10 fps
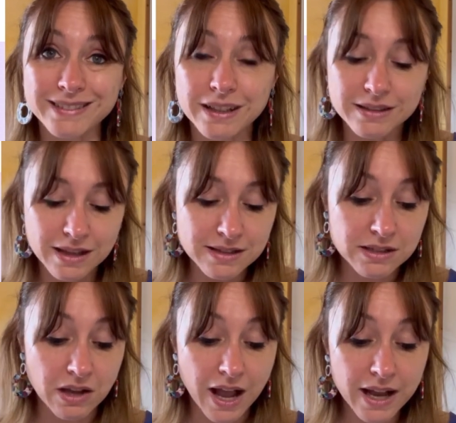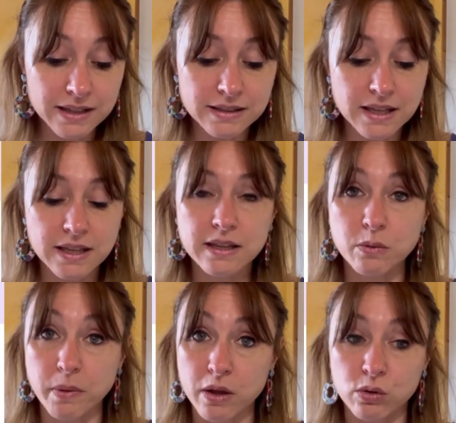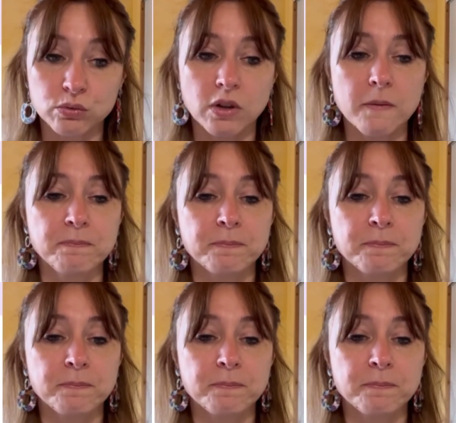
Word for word: tendance acnéique, par contre.